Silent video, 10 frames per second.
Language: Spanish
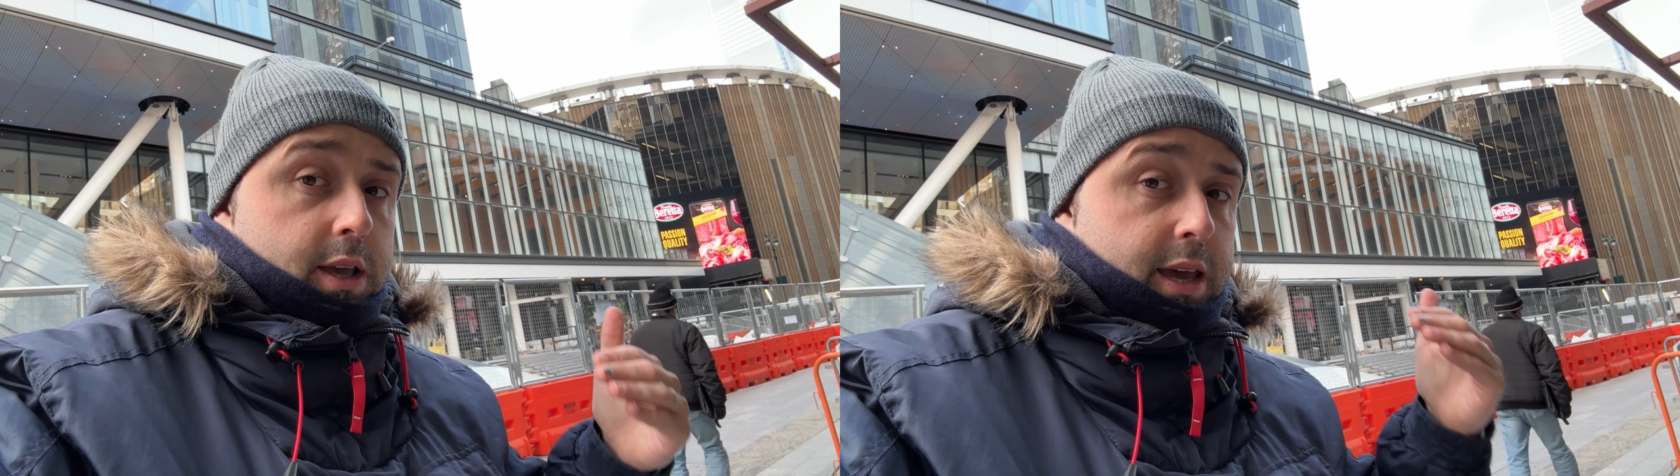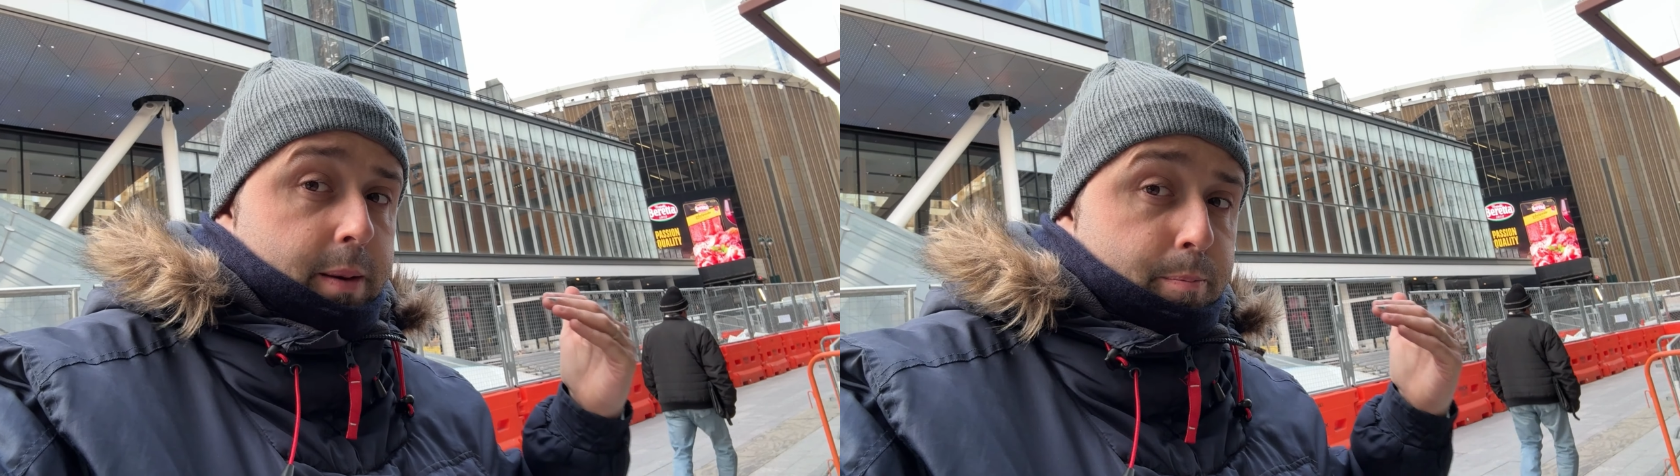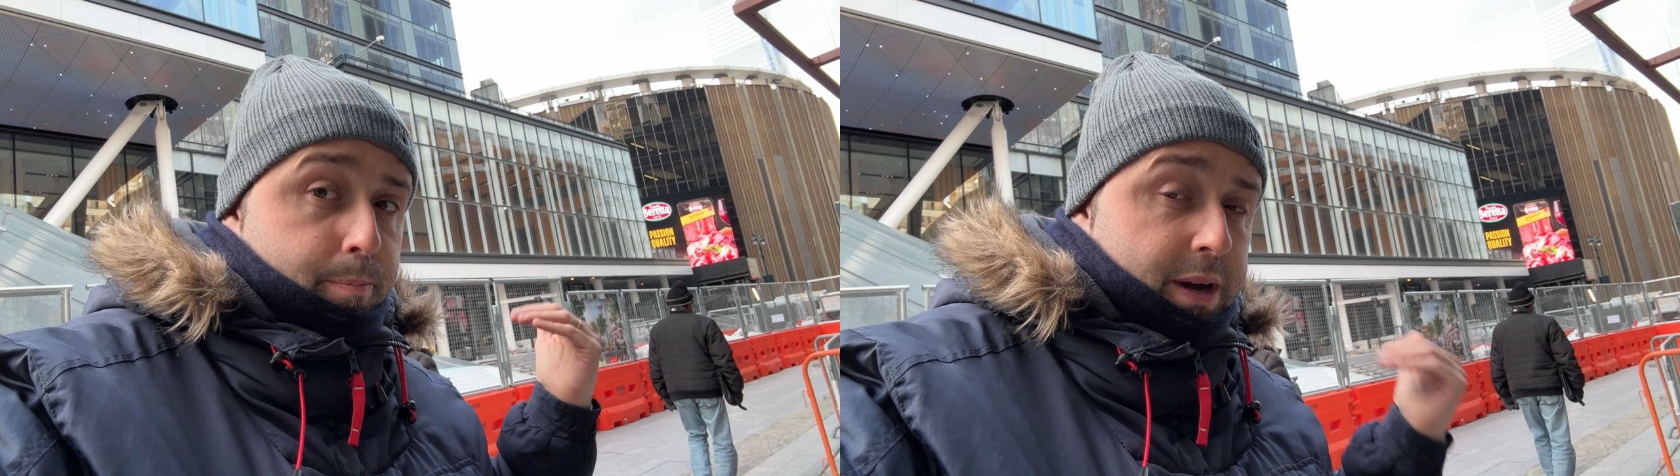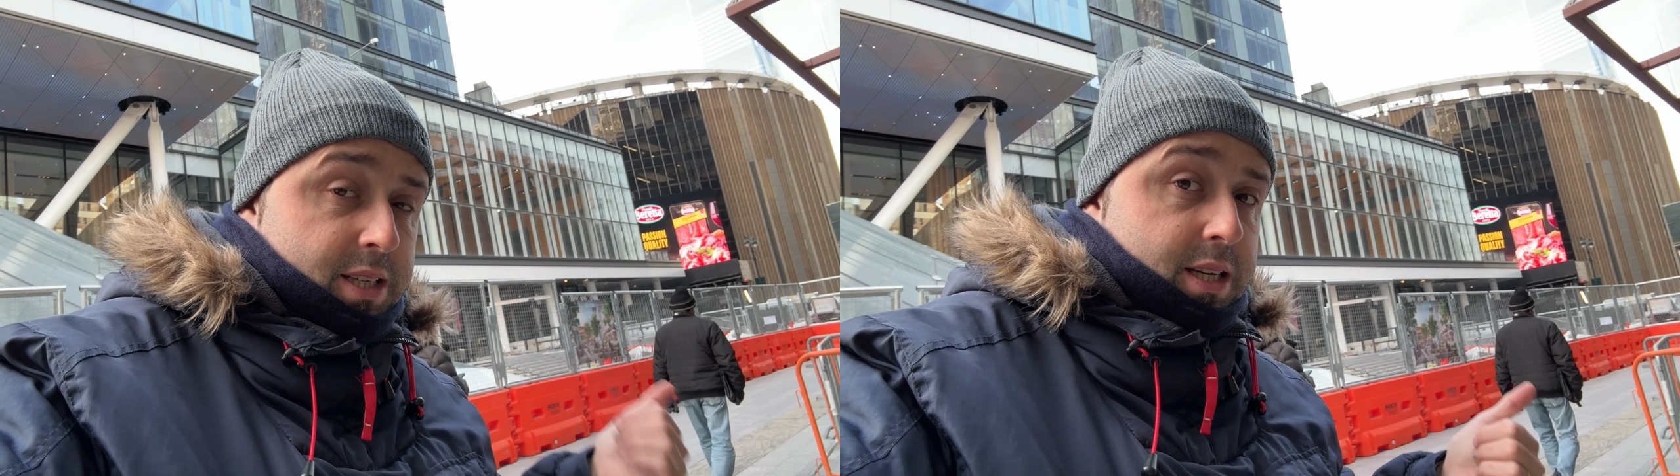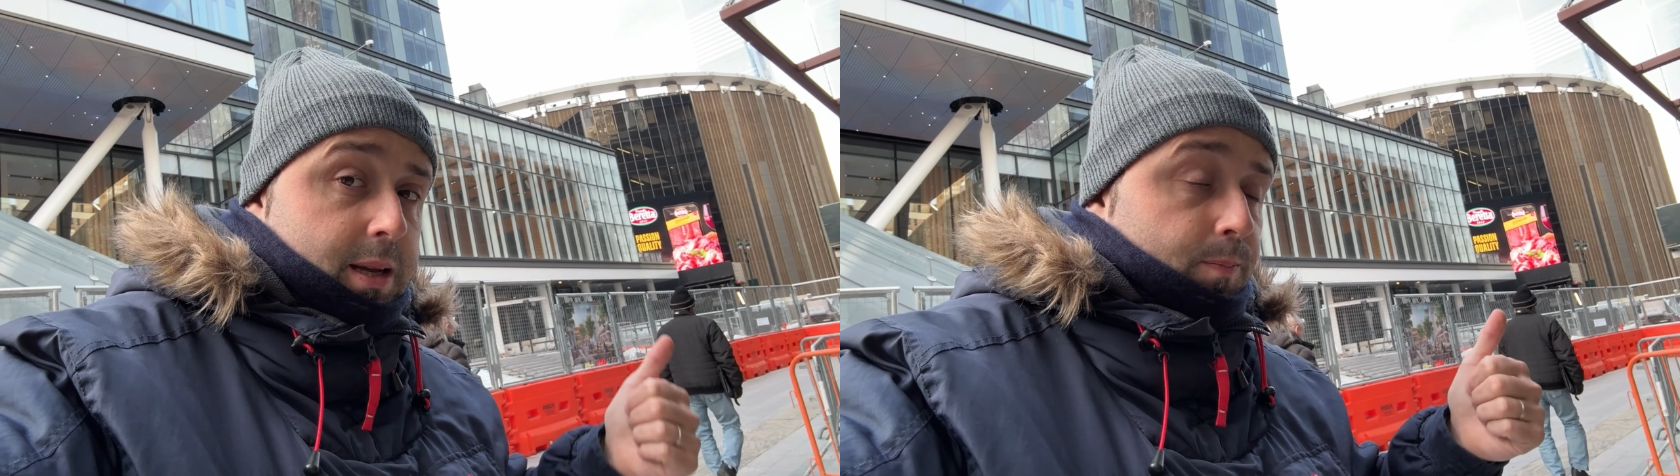que
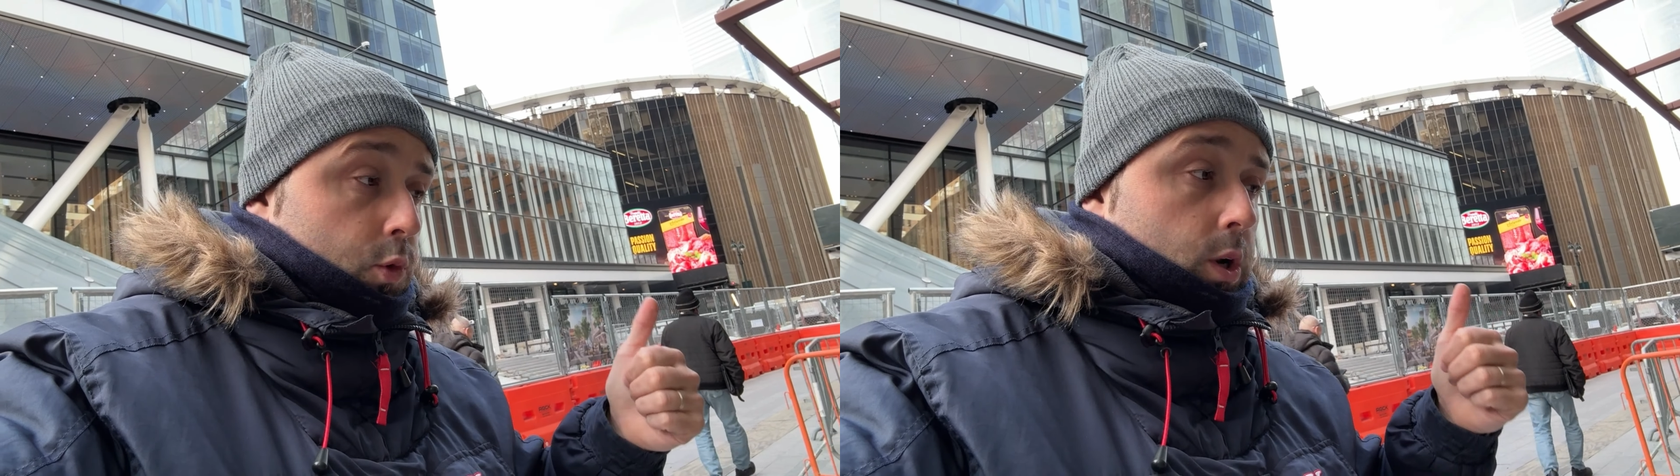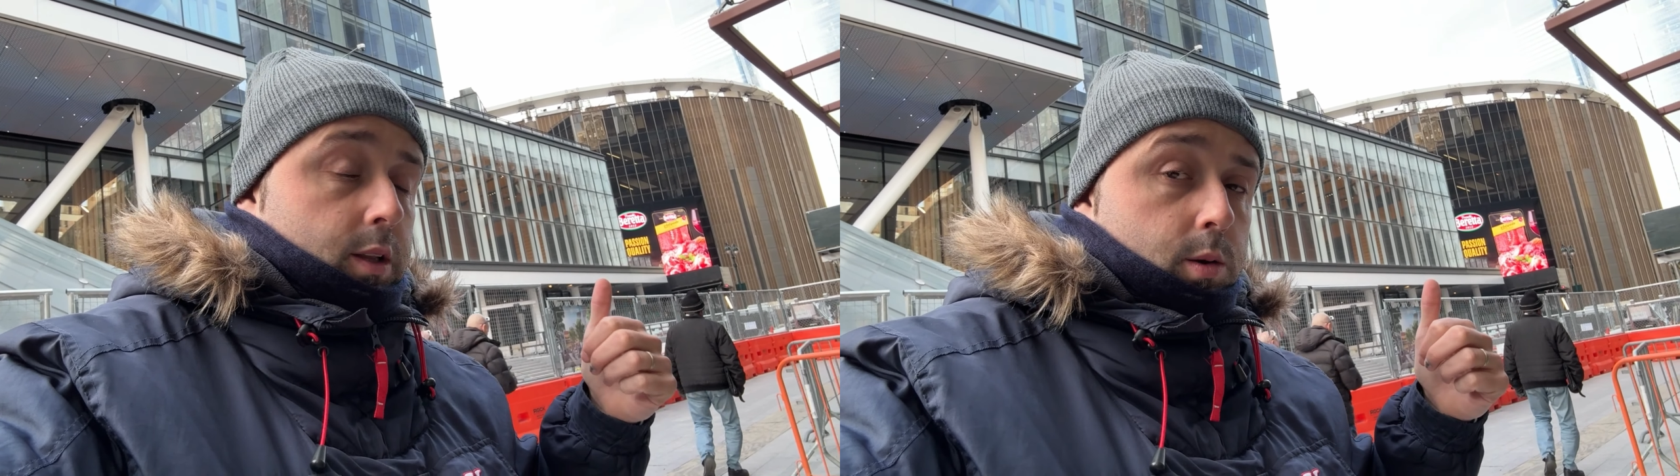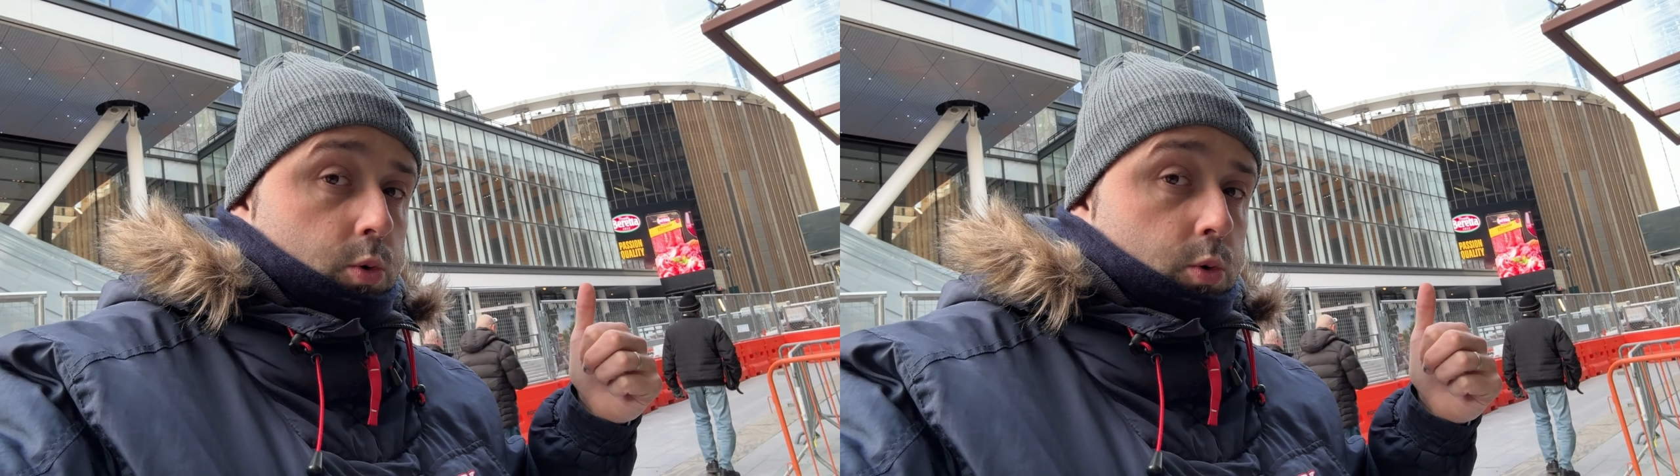pase durante